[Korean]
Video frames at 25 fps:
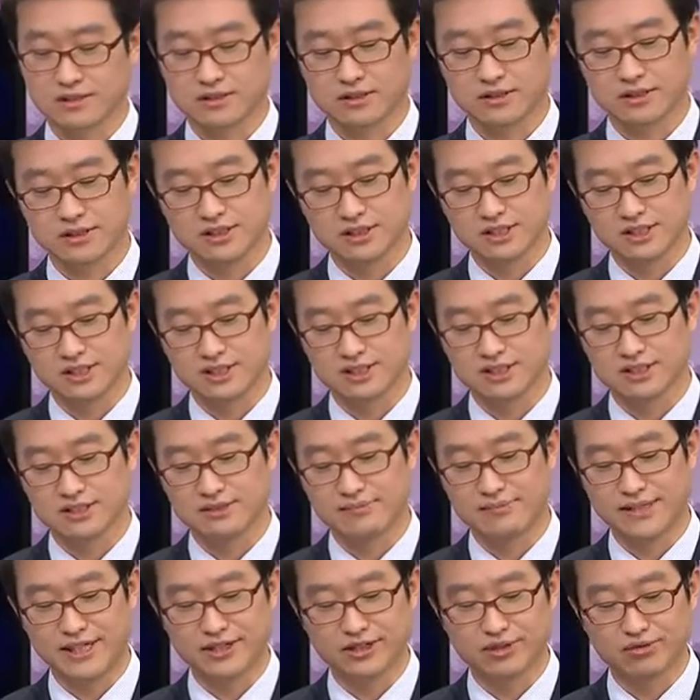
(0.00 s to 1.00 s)
늘
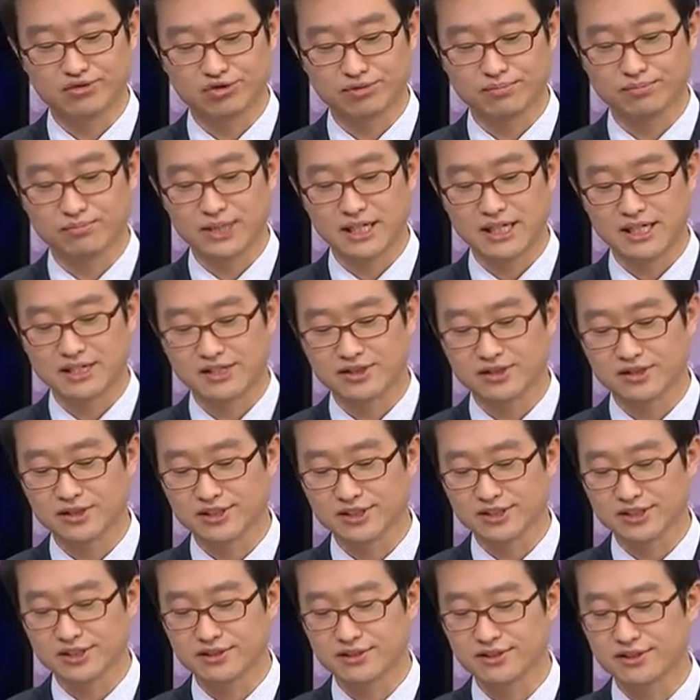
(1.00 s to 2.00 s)
매년 준비하는
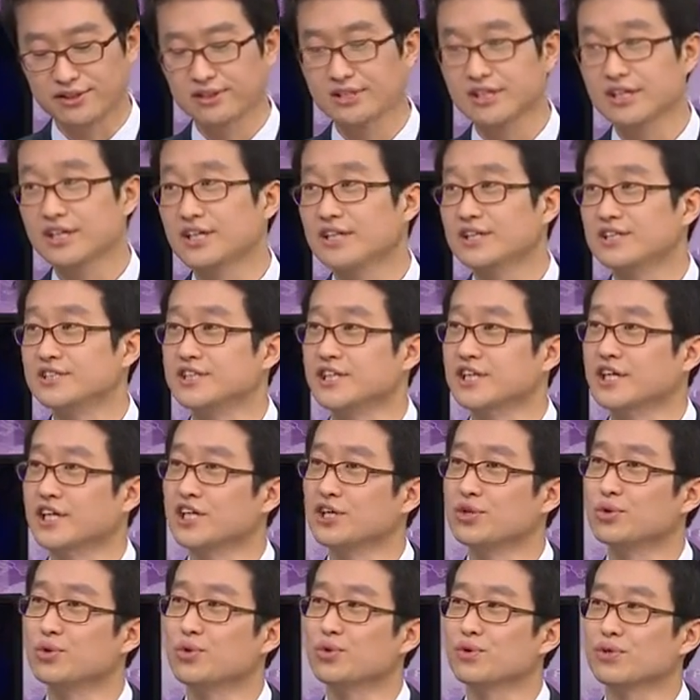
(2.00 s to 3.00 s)
것은 이제
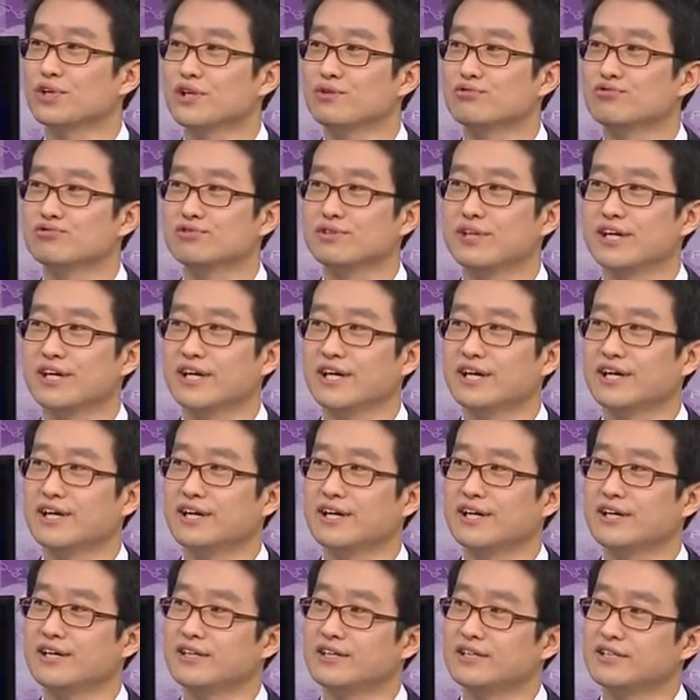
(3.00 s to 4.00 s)
기도
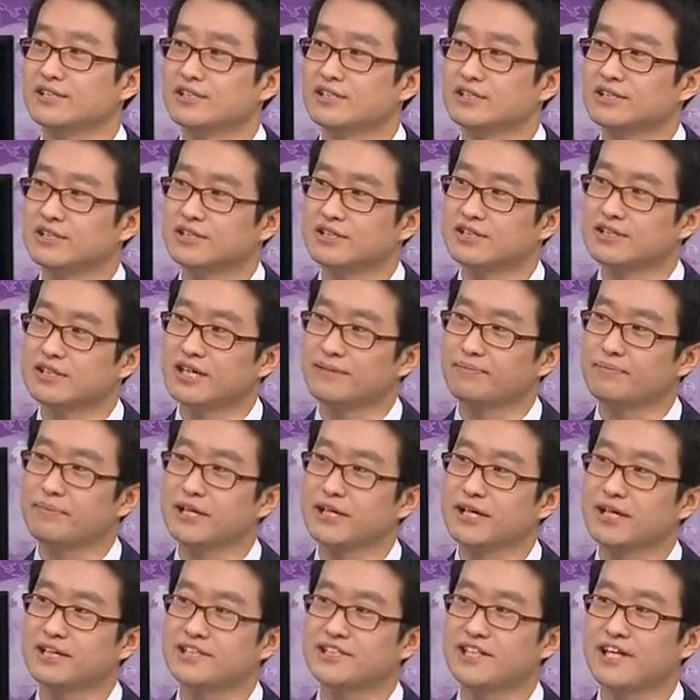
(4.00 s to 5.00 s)
이후에 네.
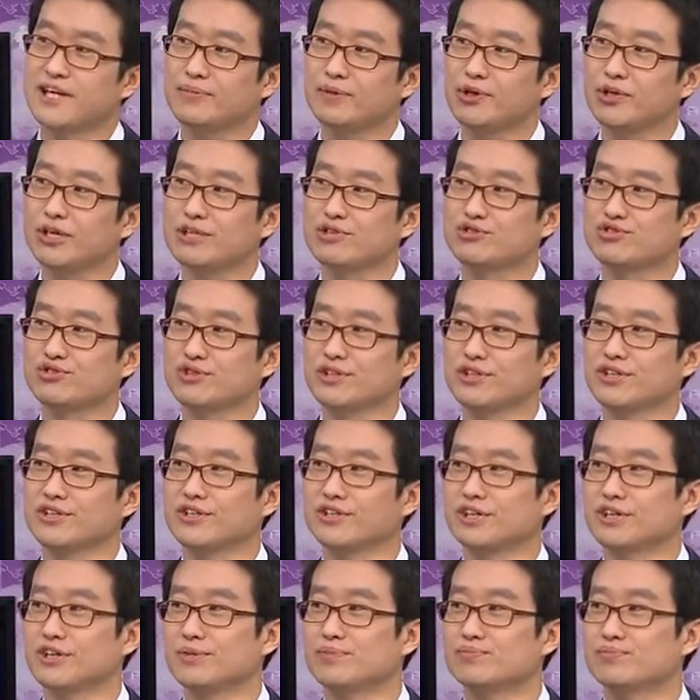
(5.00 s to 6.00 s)
함께 참여할 수 있는
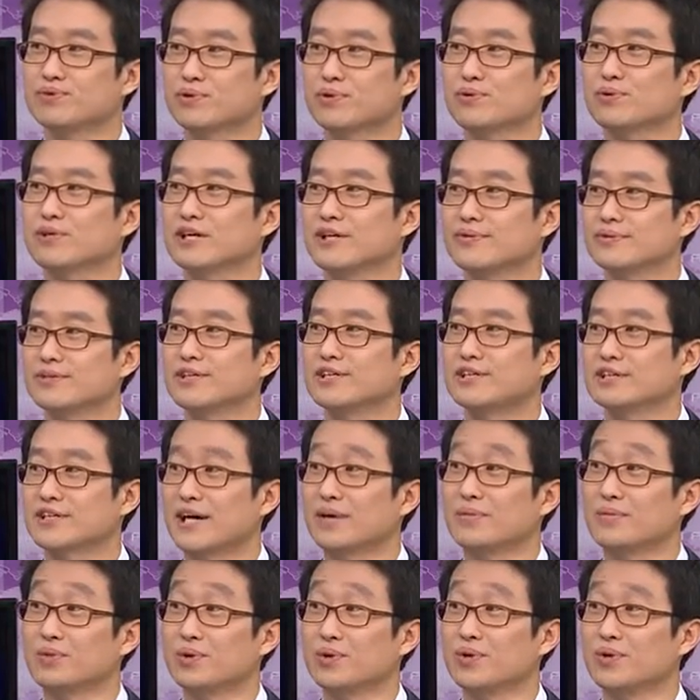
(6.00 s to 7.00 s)
이런 프로그램을
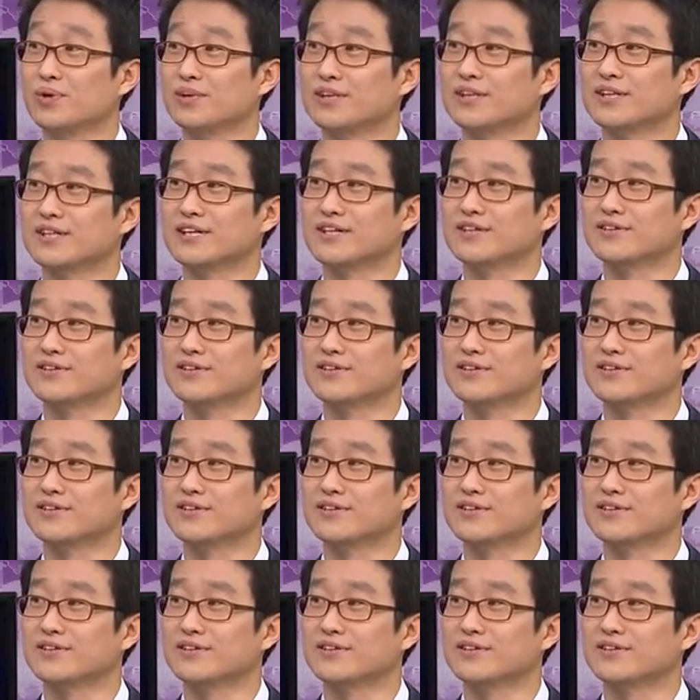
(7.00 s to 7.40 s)
담고 있다는